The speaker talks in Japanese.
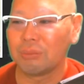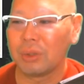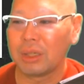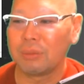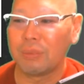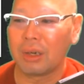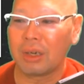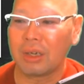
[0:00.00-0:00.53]

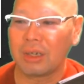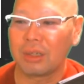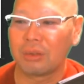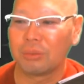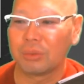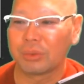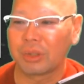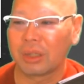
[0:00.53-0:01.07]
まあ、今か
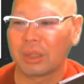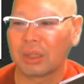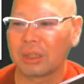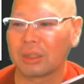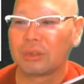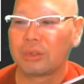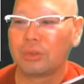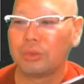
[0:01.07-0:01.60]
ら思った
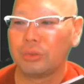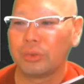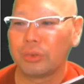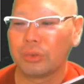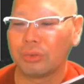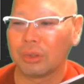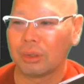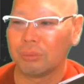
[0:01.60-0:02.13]
ら給
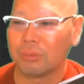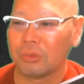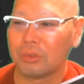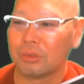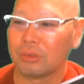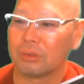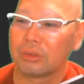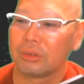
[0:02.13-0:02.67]
料は
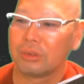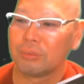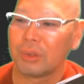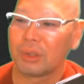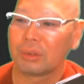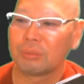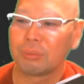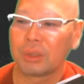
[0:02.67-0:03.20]
もう、まあ、